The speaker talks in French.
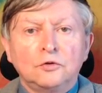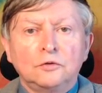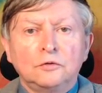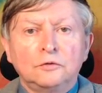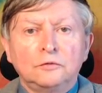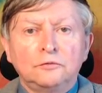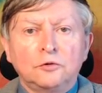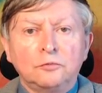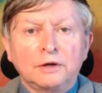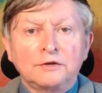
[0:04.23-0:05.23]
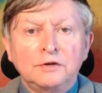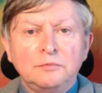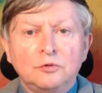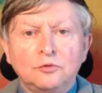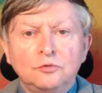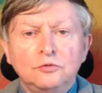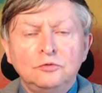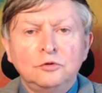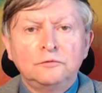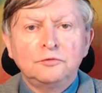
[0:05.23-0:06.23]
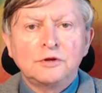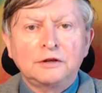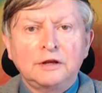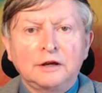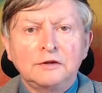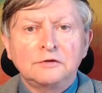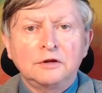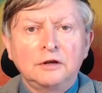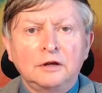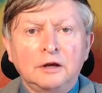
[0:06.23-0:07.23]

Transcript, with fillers: vous remercie beaucoup de vous intéresser